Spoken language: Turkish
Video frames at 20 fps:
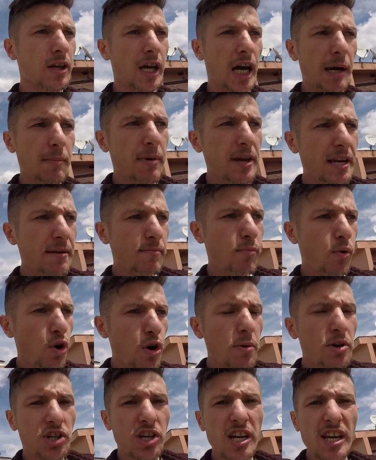Ha benim
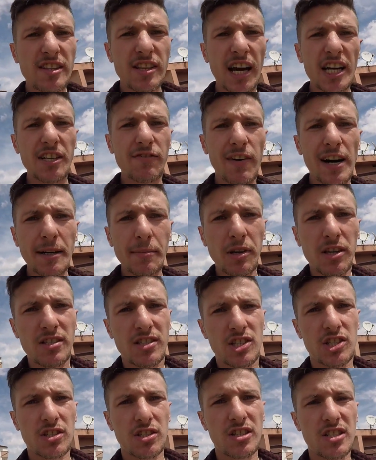böyle bir şeye ihtiyacım var mı ki
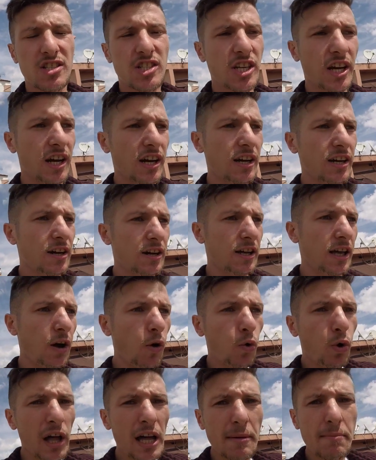sizce ya? ya
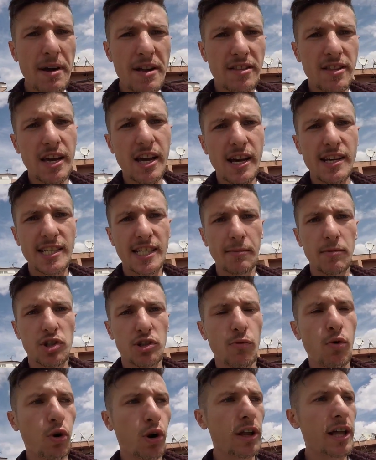o kadar medyaya
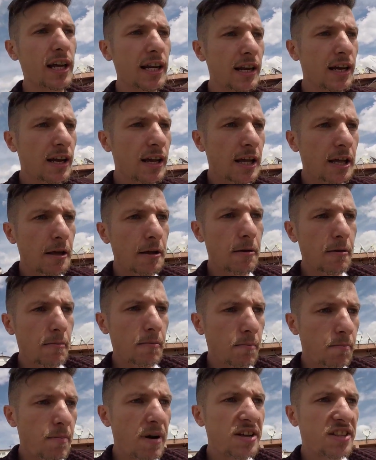yansımışım, o kadar
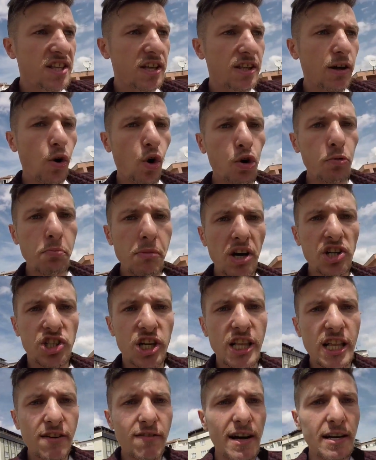medyada olmayan
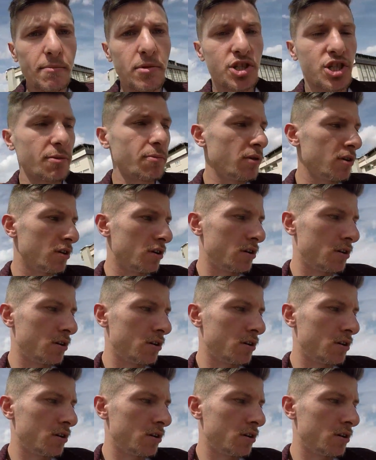şeyleri vermişim.